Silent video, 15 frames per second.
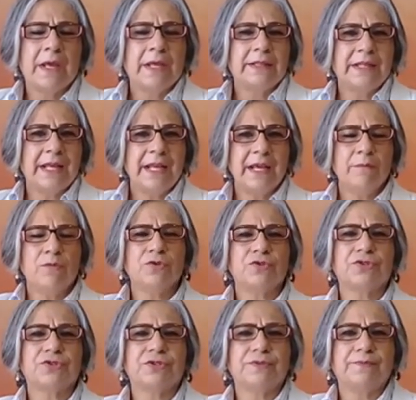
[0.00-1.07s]

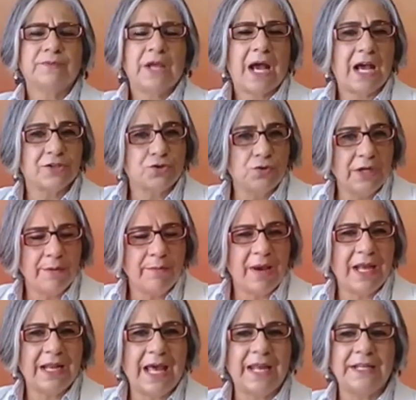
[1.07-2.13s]
tenemos a
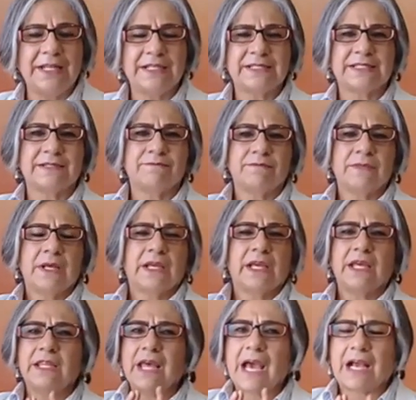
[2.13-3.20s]
Zulema Lanes,
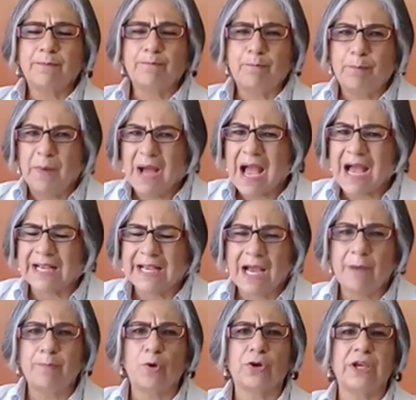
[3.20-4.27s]
que de acá
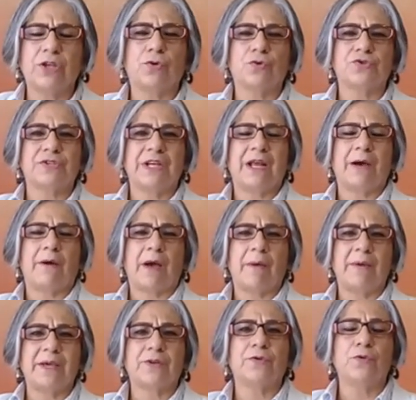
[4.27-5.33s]
a poquito usted la va a
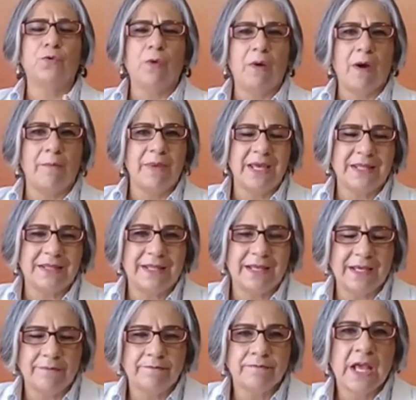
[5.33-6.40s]
ver
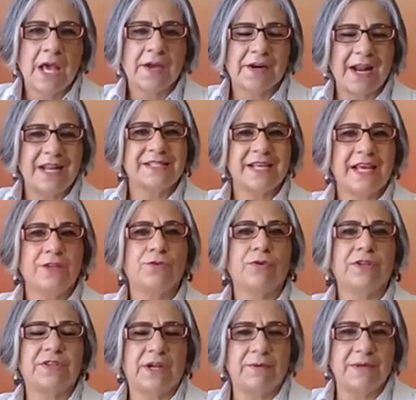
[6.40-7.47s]
nuevamente realizando
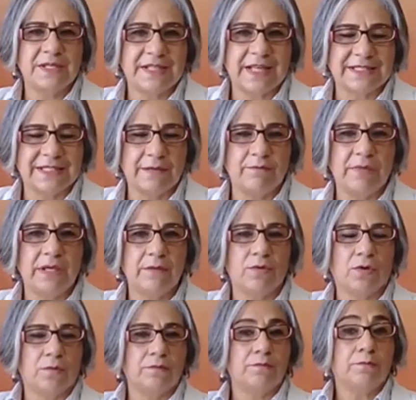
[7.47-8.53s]
entrevistas en
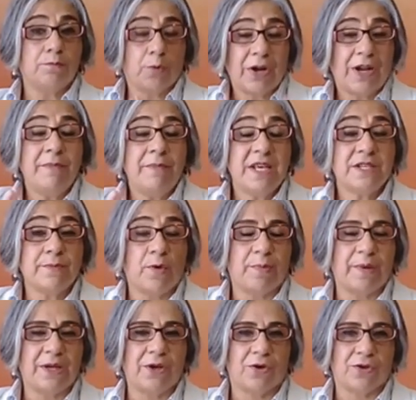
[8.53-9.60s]
vivo por el mismo
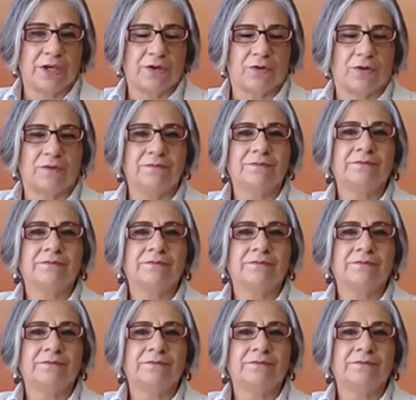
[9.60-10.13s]
periódico.